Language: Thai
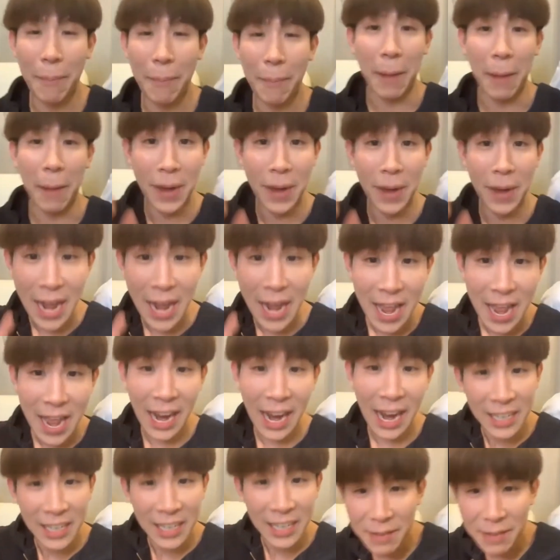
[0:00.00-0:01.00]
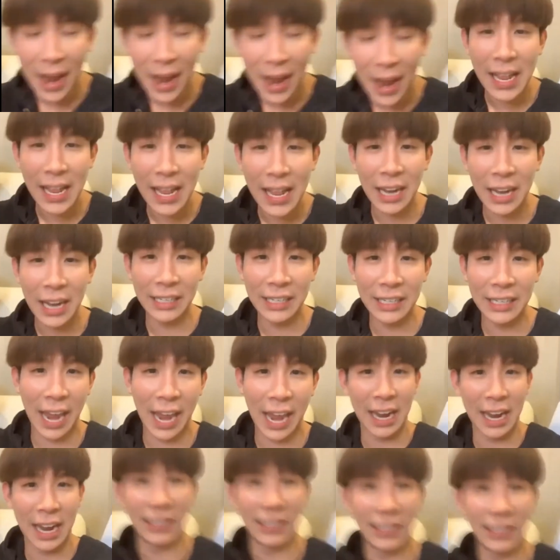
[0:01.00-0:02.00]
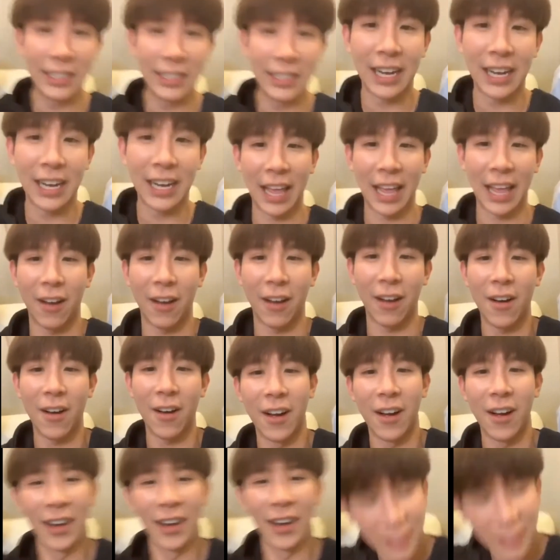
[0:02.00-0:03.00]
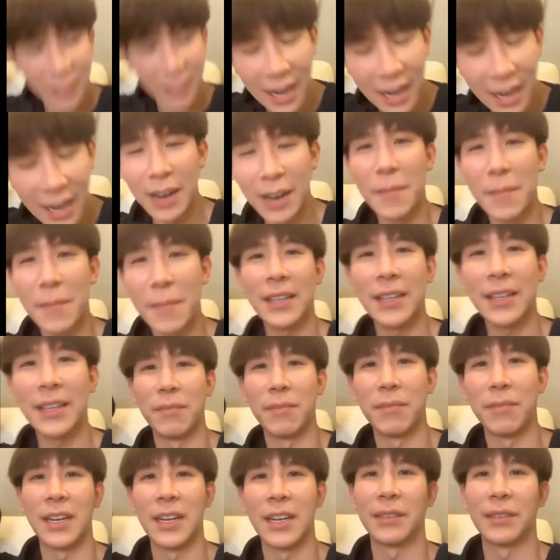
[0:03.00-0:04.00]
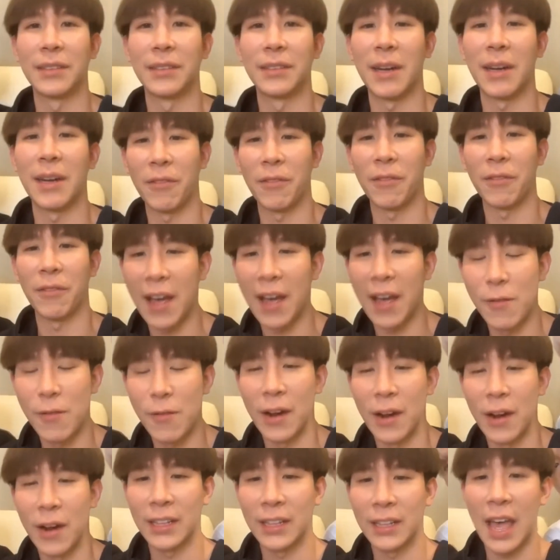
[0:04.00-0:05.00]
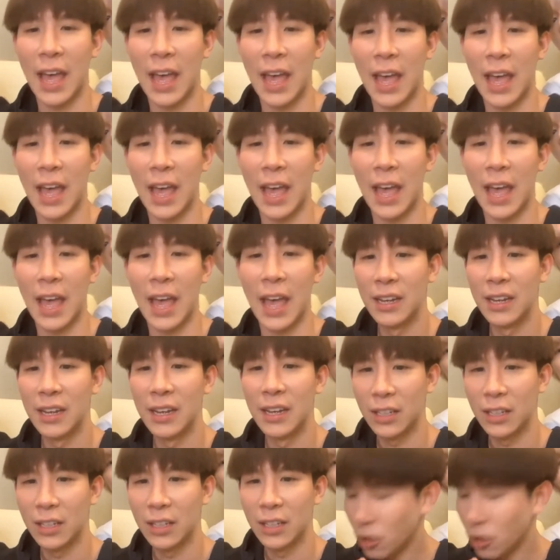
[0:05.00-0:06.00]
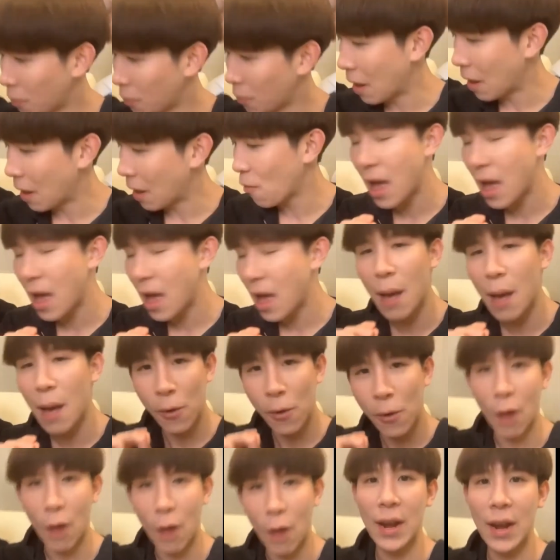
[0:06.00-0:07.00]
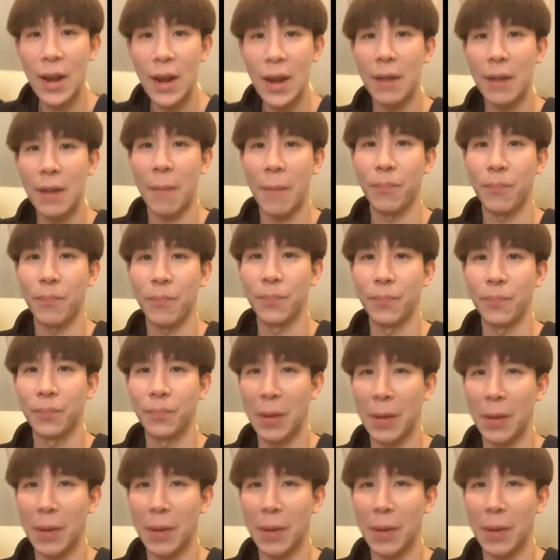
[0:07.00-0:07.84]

นเต้นสะบัดเหมือนเล่นเองดึงแม้กระทั่งกางเกงทั้งเสื้อ แต่ก็ยังไม่สำเร็จนะครับสำหรับไฟในวันนี้ แต่ต้องยอมรับว่าพวกเราเล่นกันแบบ